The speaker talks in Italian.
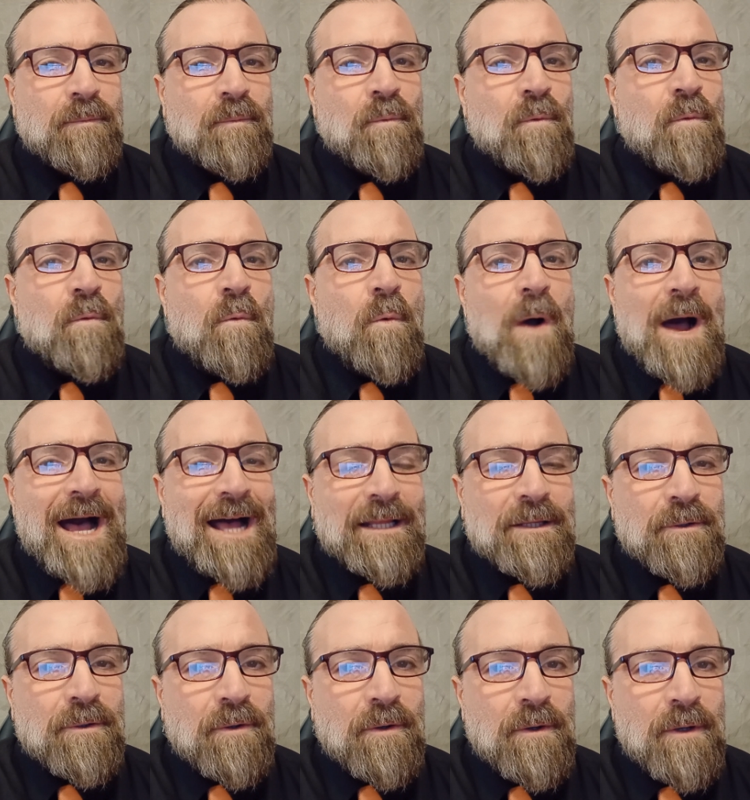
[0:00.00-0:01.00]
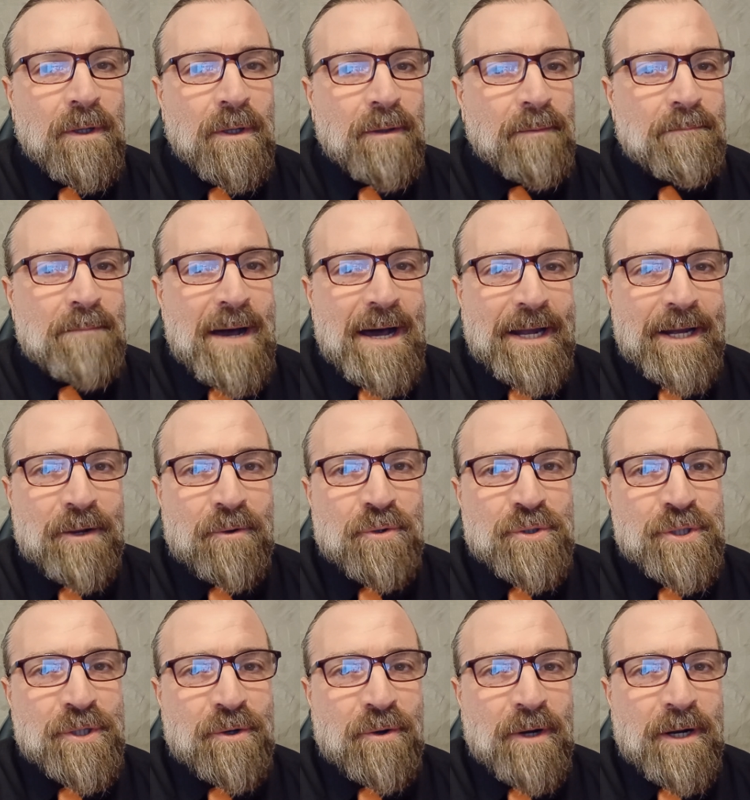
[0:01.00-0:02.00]
un, quadro barico
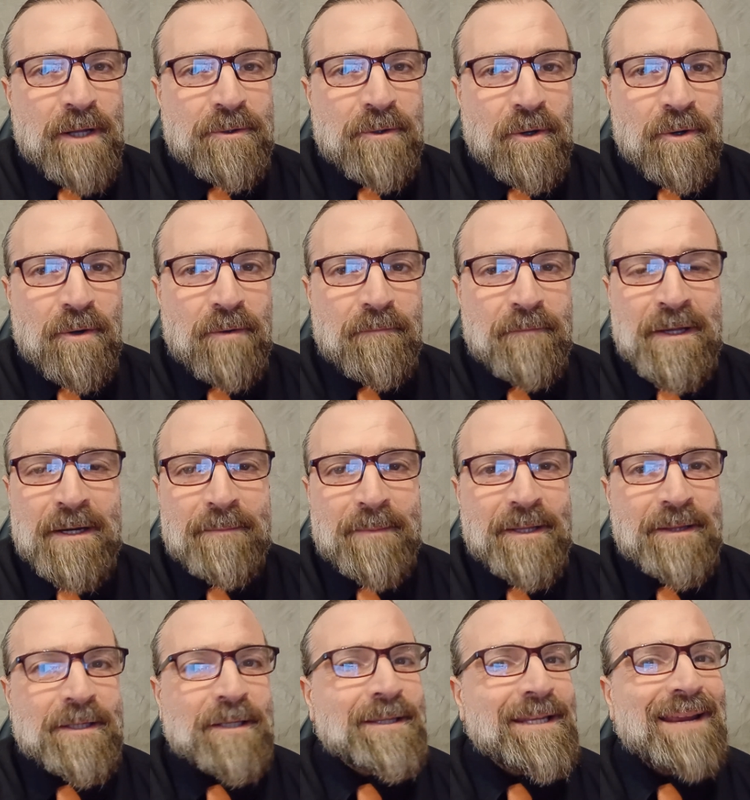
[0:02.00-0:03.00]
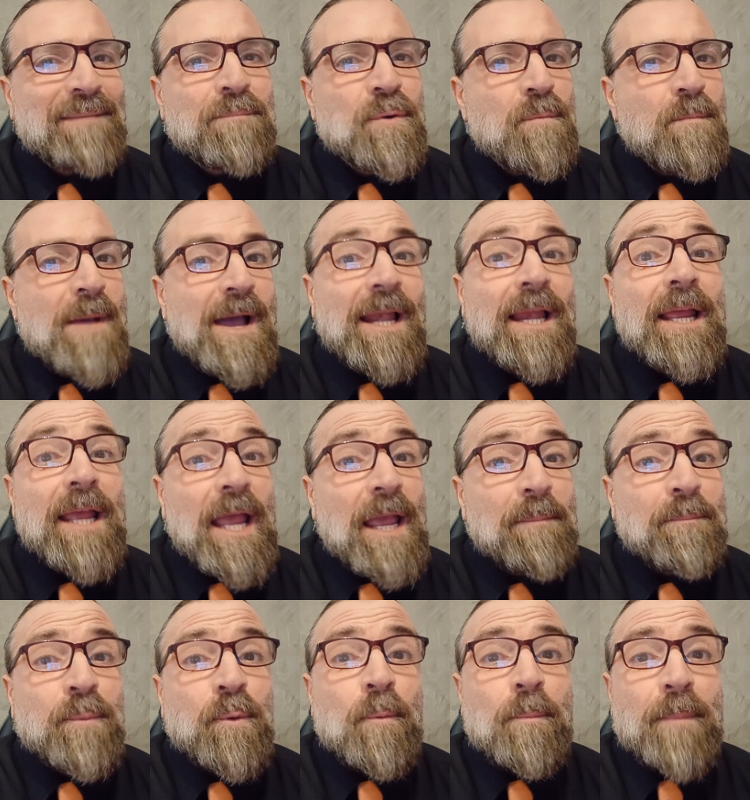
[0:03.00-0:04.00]
circolatorio veramente tra i più belli
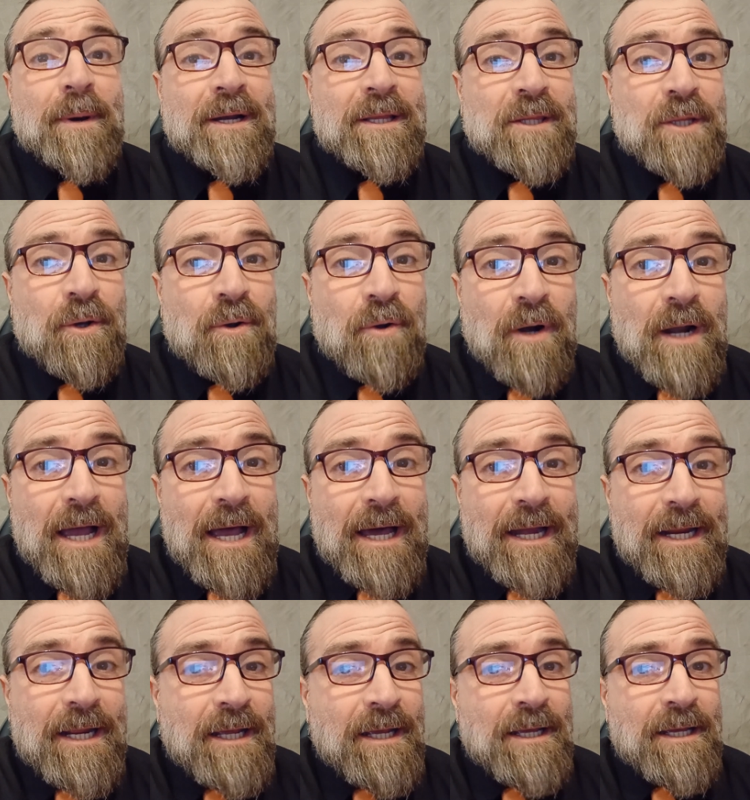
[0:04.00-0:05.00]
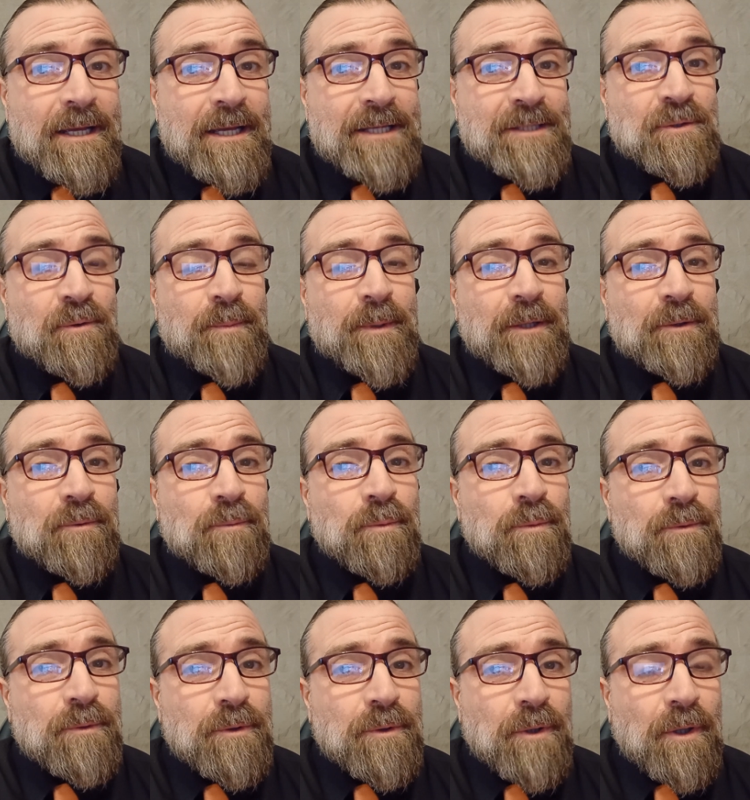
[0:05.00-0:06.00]
e più particolari e
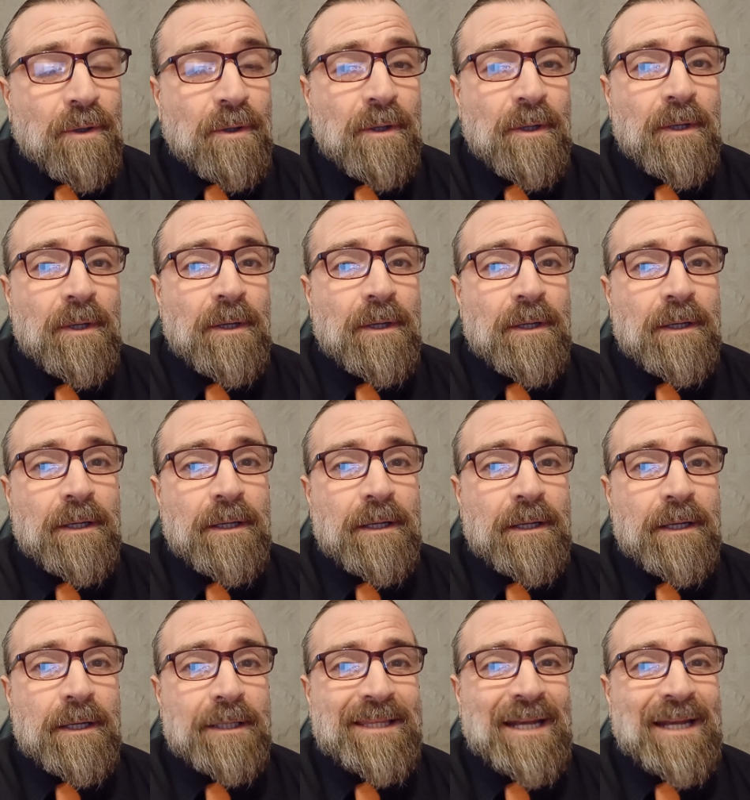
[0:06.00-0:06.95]
soprattutto eh,